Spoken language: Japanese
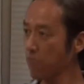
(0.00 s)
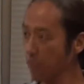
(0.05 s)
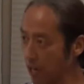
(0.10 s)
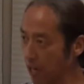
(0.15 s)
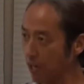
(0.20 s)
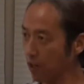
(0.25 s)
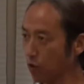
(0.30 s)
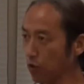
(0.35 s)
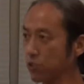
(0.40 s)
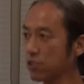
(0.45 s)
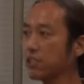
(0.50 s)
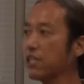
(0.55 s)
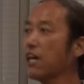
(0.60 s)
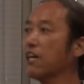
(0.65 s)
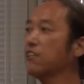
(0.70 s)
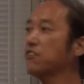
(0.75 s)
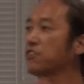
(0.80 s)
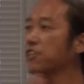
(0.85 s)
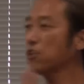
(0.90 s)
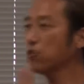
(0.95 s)
ねお
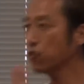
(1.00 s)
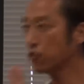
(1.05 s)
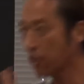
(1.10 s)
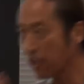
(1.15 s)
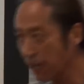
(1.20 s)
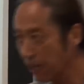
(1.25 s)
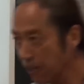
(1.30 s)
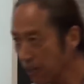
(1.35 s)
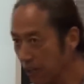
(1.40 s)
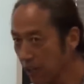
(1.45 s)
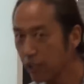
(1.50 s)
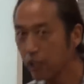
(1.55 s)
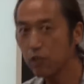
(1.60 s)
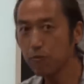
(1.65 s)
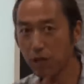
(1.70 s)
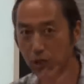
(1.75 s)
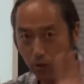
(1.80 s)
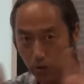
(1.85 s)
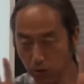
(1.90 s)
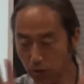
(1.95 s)
伝えしたくて
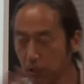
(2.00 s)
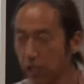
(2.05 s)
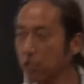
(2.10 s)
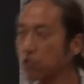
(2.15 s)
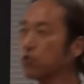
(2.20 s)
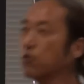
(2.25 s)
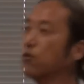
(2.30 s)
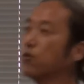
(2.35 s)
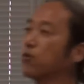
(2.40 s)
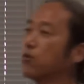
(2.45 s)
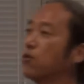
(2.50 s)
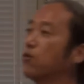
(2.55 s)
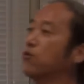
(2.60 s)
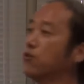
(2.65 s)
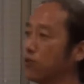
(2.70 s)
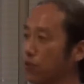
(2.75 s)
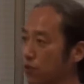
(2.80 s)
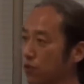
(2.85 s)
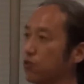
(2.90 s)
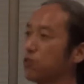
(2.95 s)
今この画像を撮
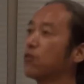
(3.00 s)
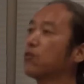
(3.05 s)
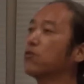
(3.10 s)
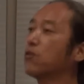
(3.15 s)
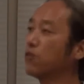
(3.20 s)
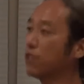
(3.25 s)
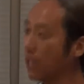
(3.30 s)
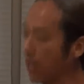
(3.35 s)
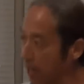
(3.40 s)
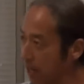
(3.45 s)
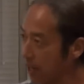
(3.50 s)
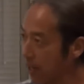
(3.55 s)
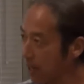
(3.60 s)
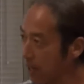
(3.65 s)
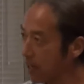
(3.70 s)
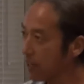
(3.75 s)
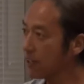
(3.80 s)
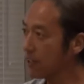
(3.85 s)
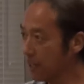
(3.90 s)
るということで、